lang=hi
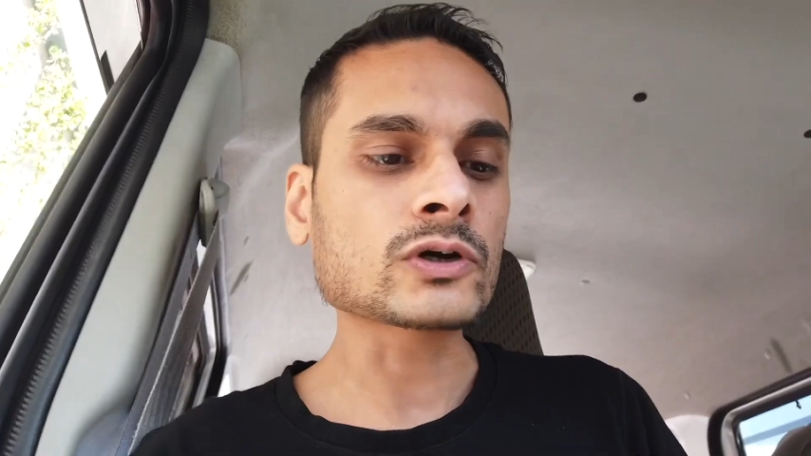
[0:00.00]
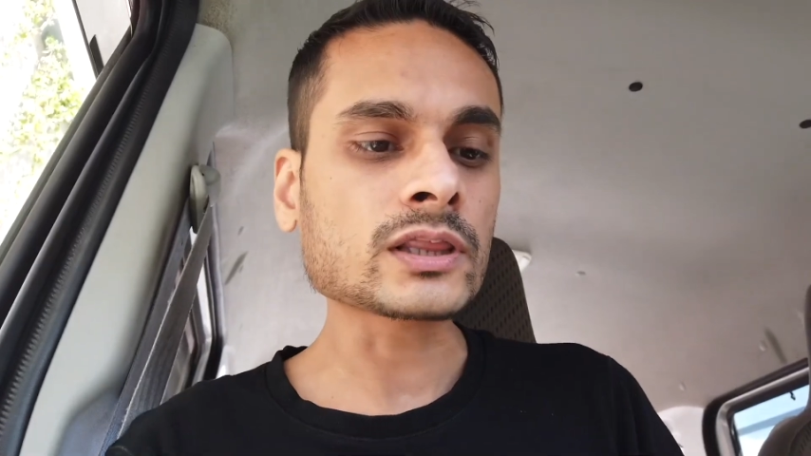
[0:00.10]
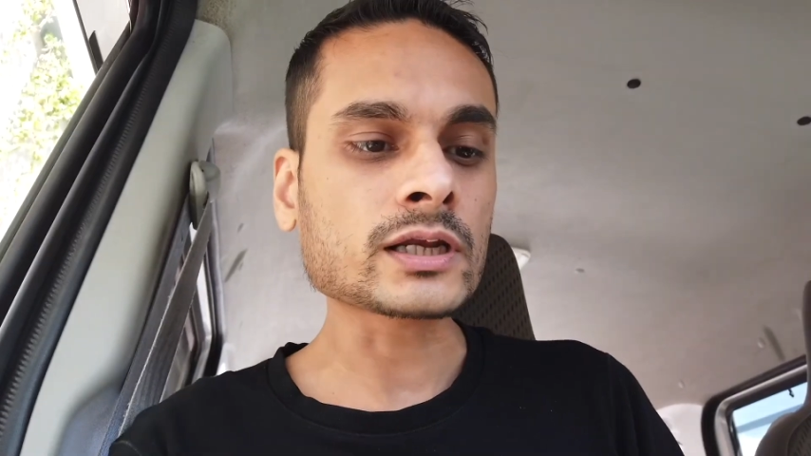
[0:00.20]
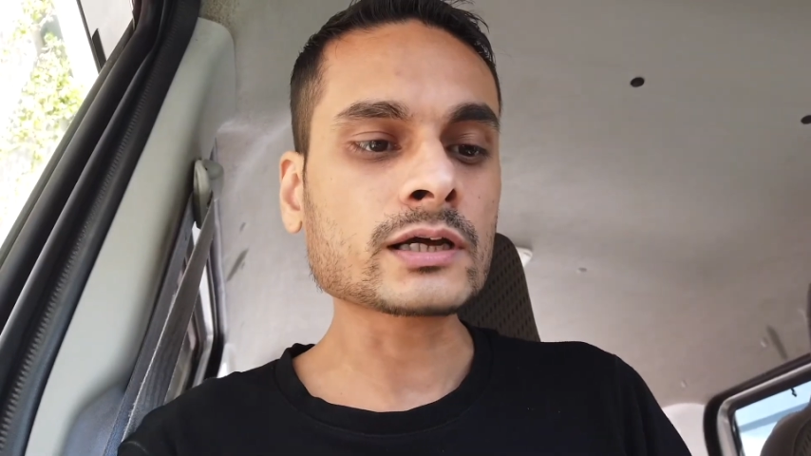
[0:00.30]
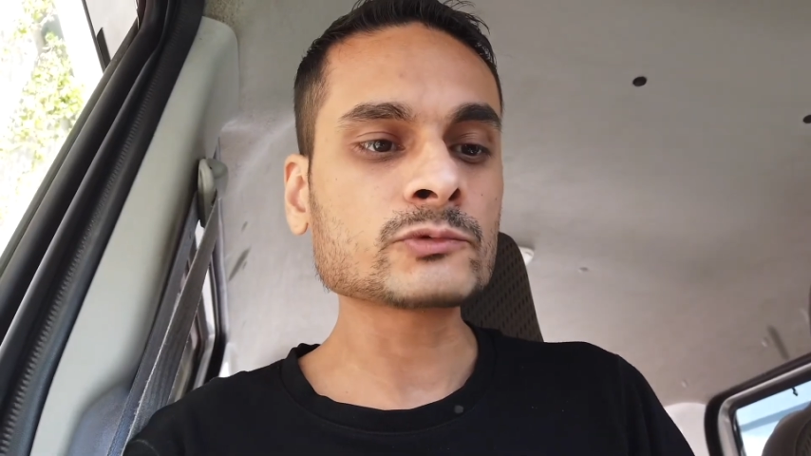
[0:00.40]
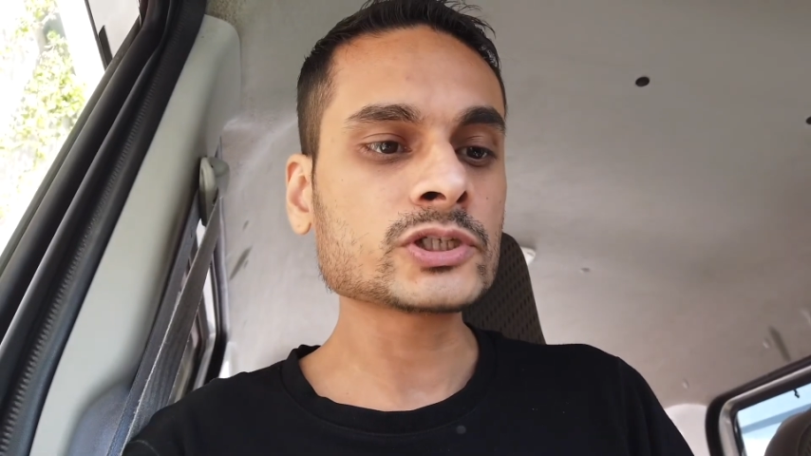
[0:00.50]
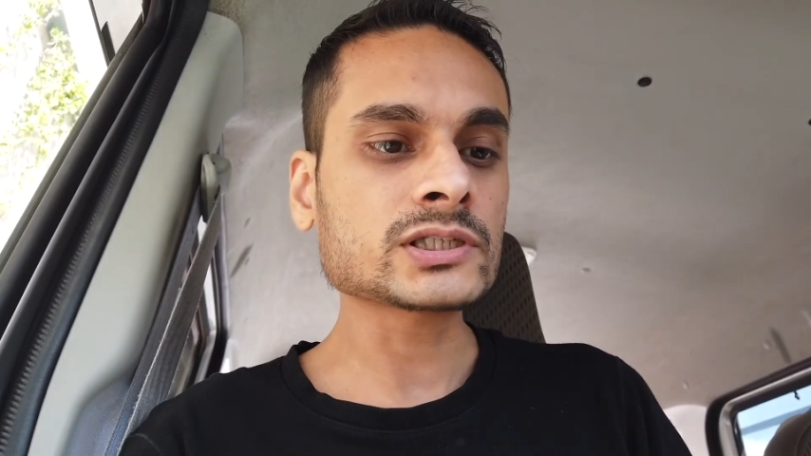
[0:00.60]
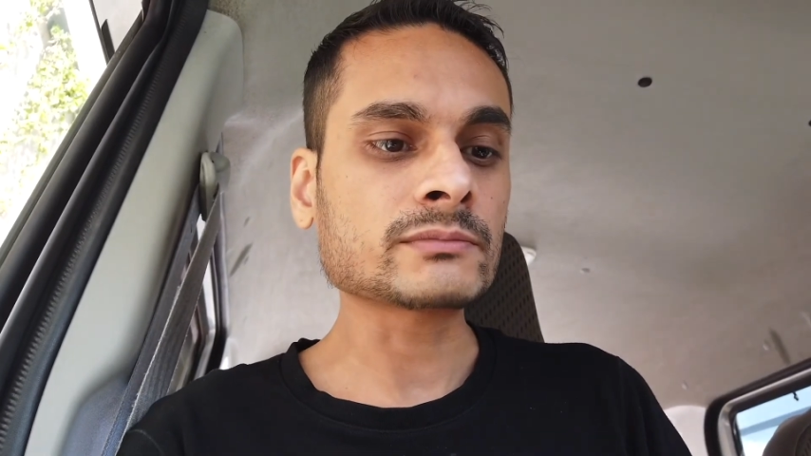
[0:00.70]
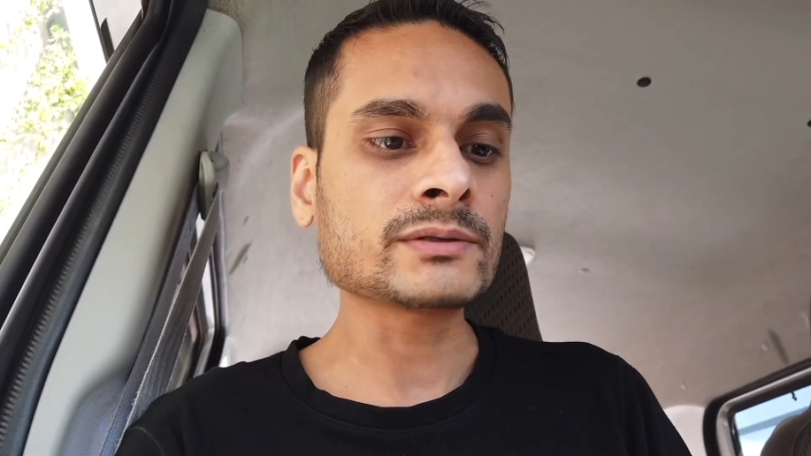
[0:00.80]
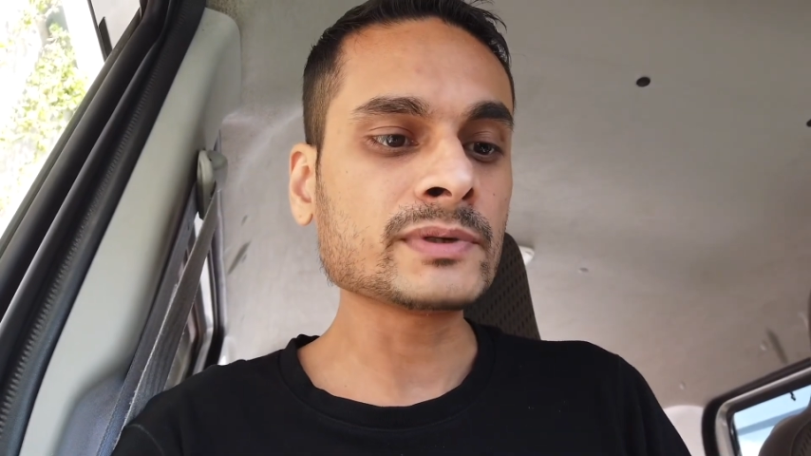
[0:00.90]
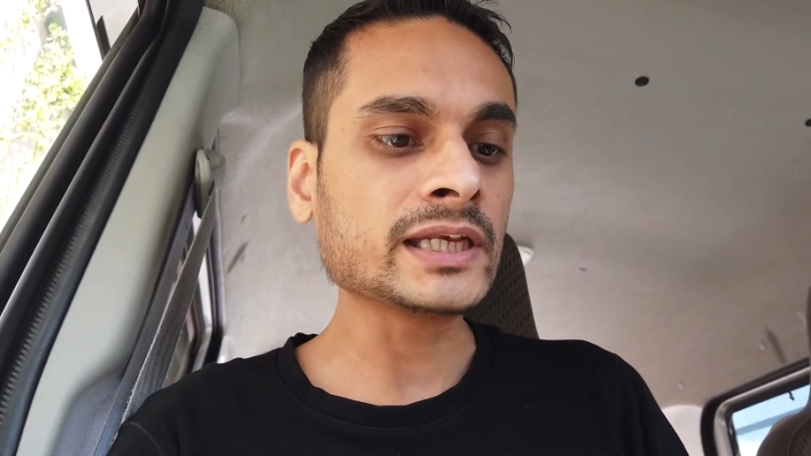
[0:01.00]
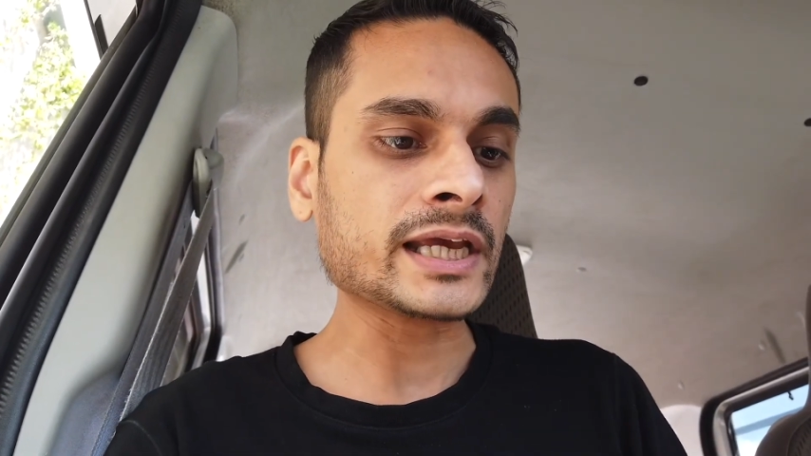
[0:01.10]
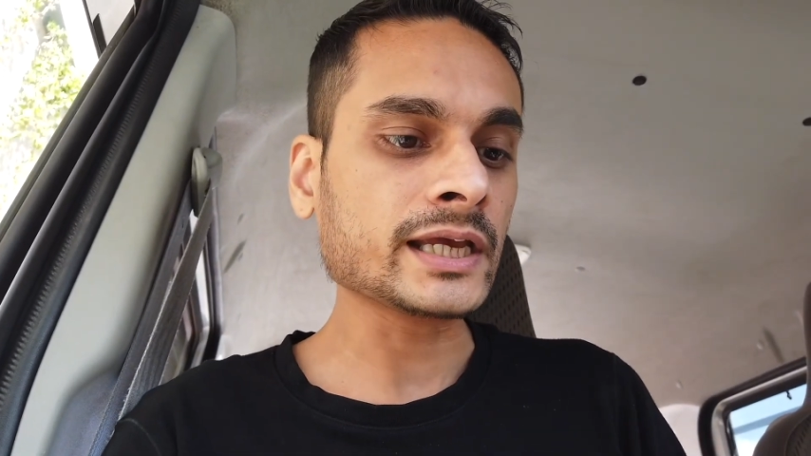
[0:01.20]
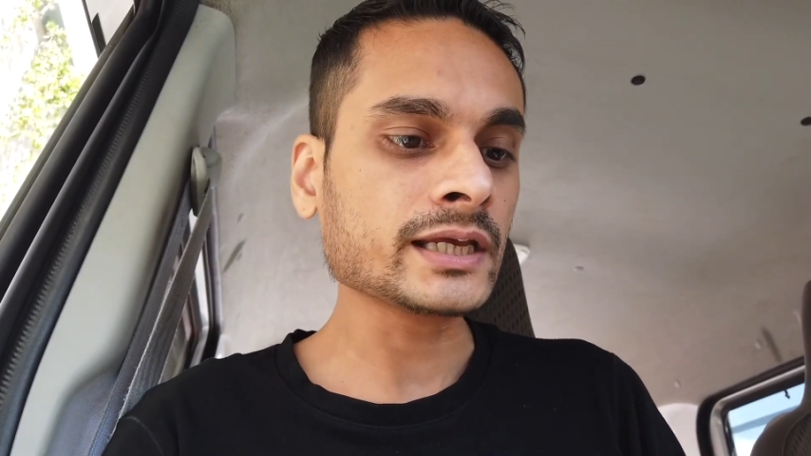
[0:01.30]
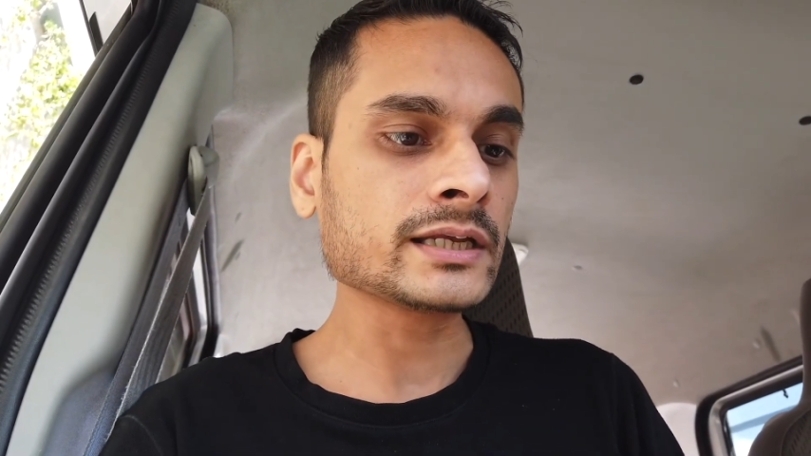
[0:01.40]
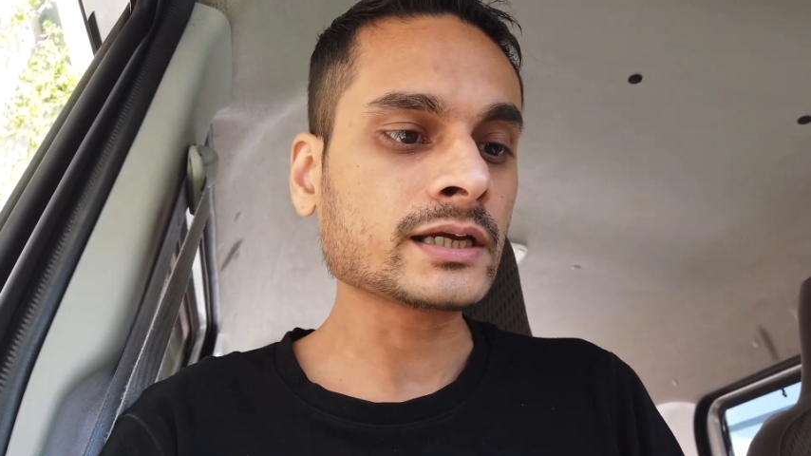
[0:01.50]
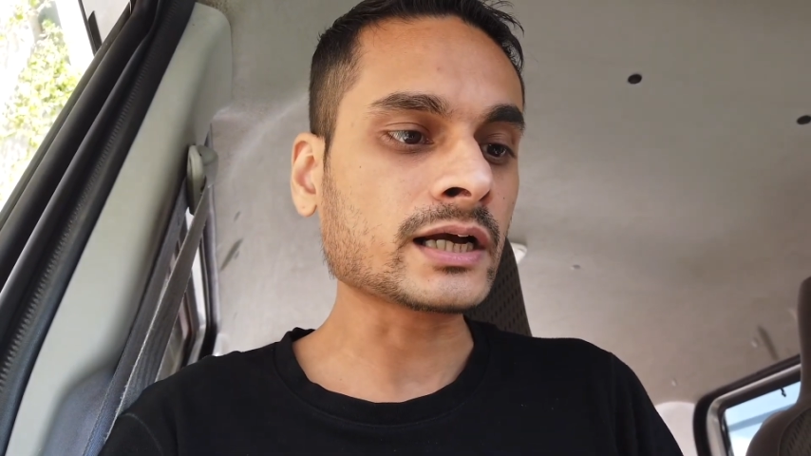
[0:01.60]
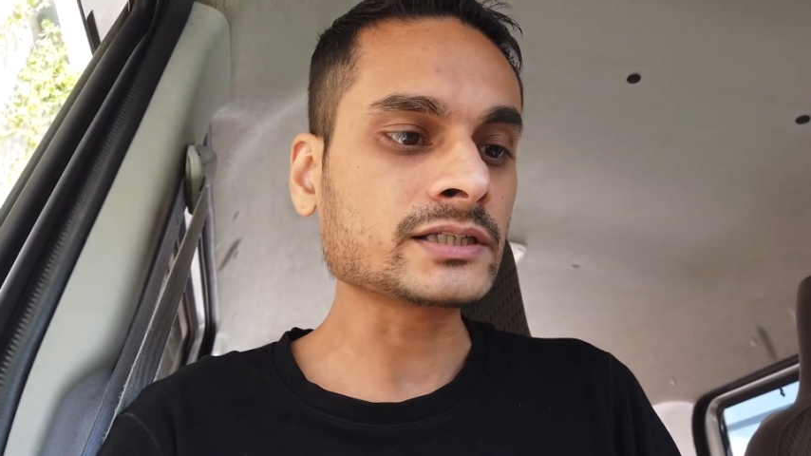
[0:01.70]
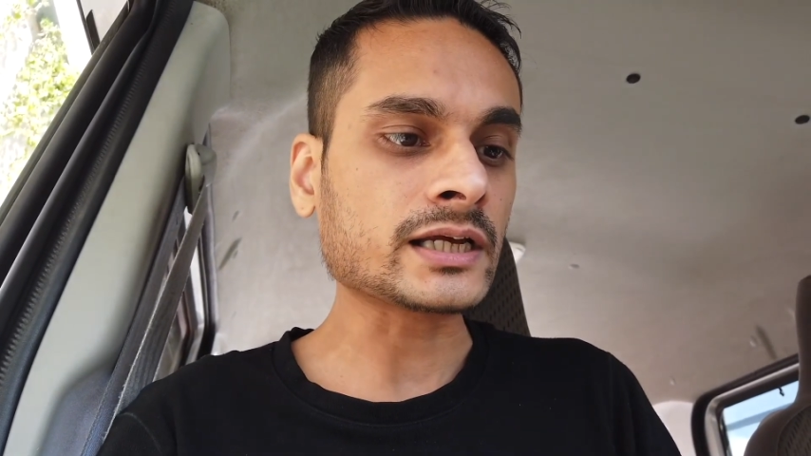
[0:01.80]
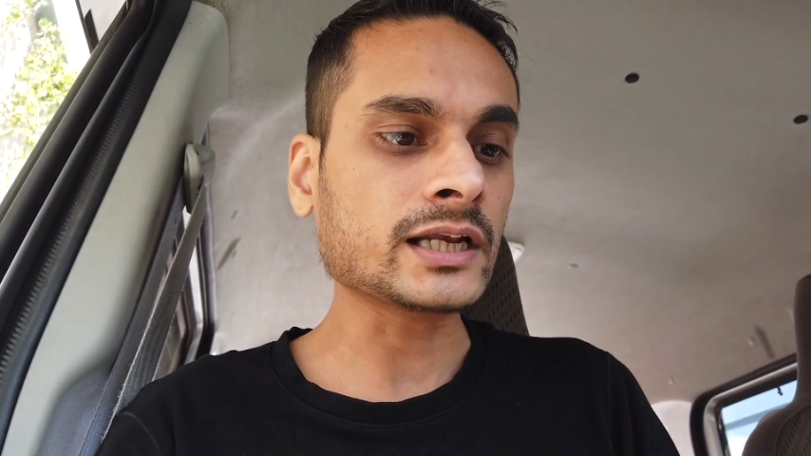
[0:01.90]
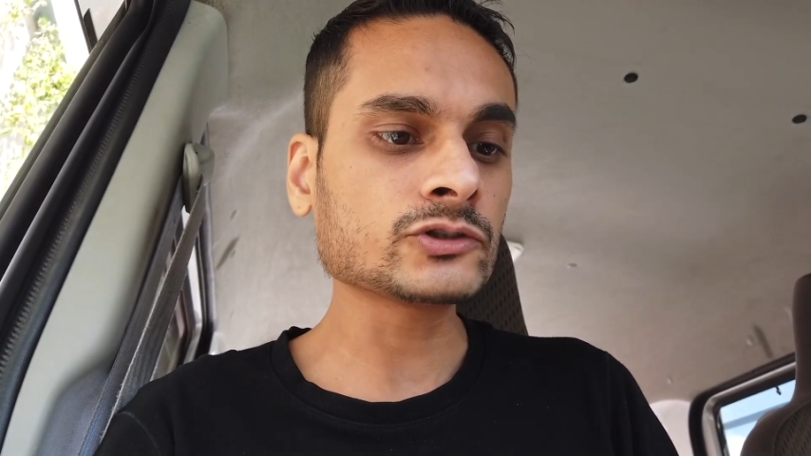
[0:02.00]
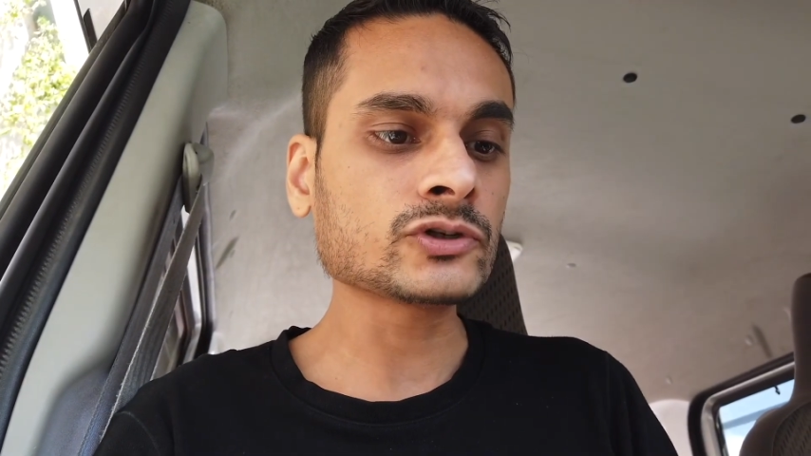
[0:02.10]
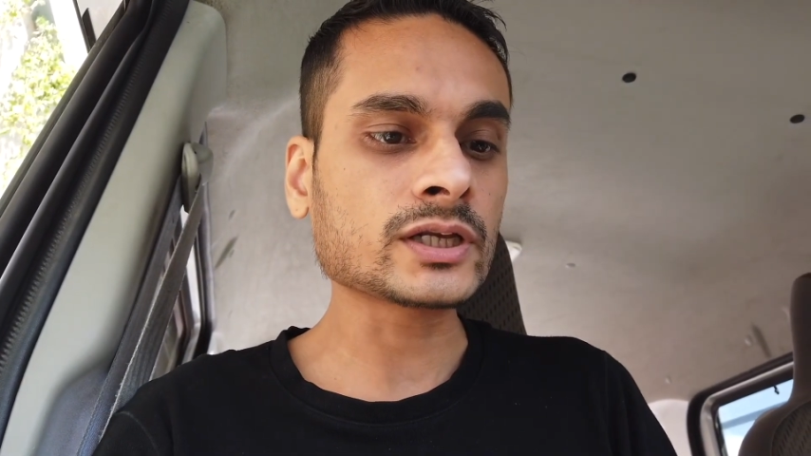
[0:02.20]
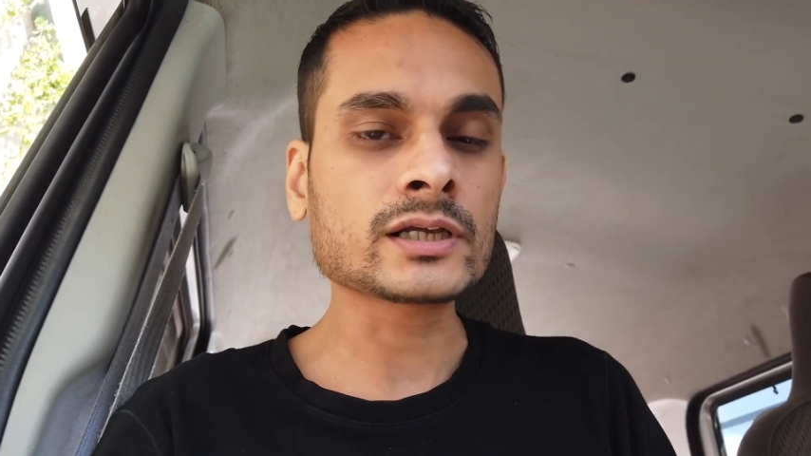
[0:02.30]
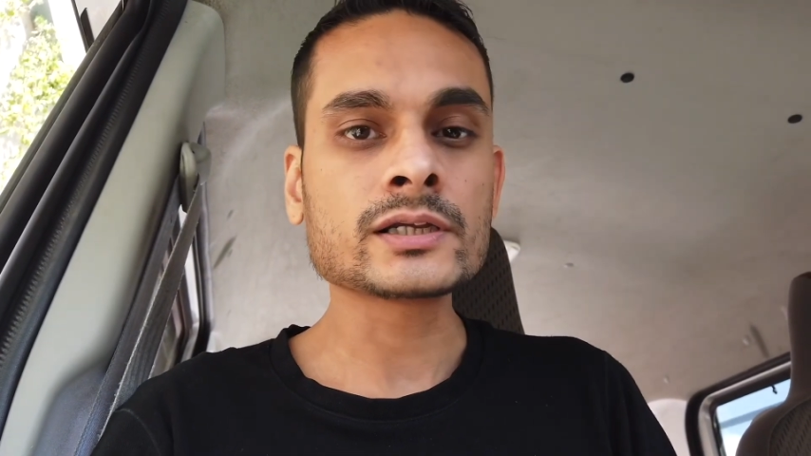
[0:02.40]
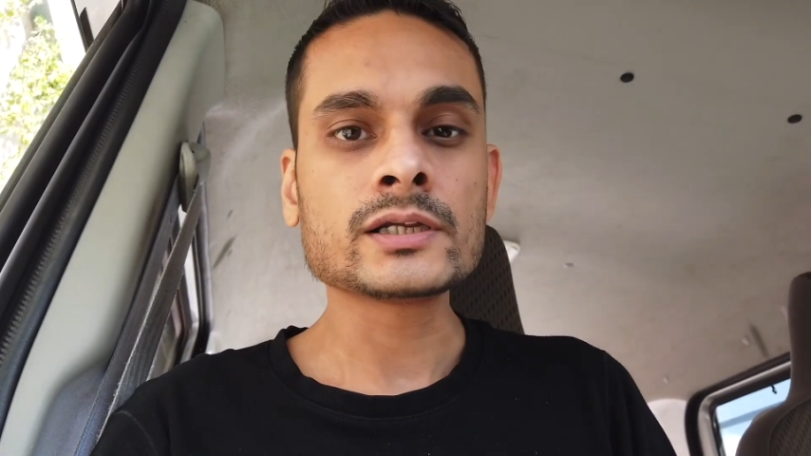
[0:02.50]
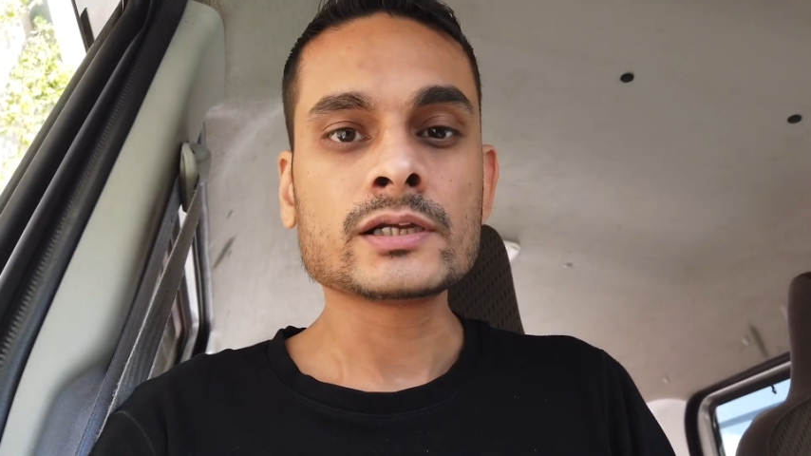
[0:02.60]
थोड़ा सा ना मुझे समझ में नहीं आया इनका अचानक जो है ना